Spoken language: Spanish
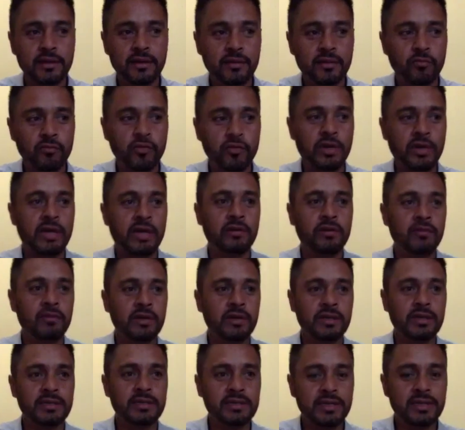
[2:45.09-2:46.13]
por algo le
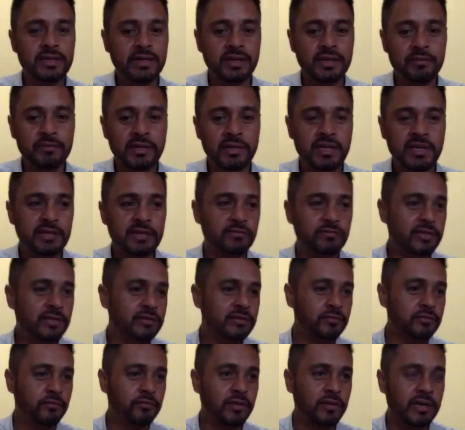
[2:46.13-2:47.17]
dicen el Rey Midas, por,
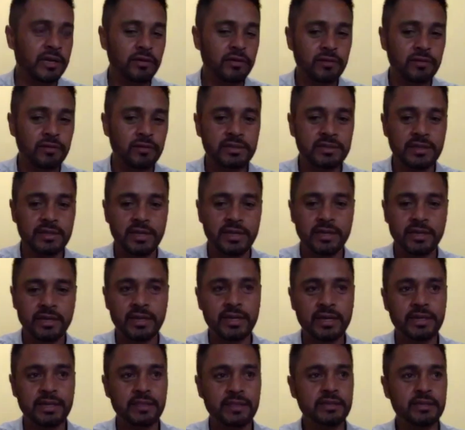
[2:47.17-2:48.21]
eso, por algo
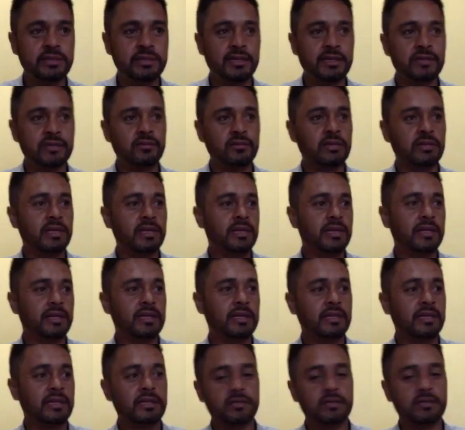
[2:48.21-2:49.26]
tenía antes de eso, tenía
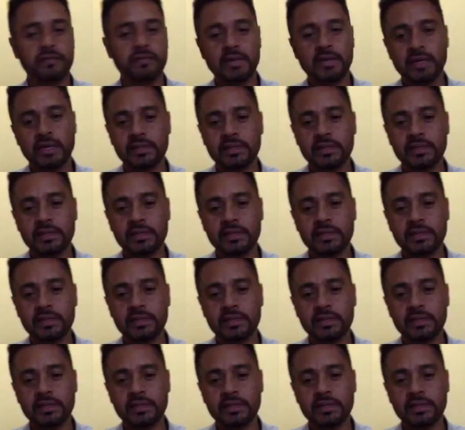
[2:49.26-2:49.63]
tantas finales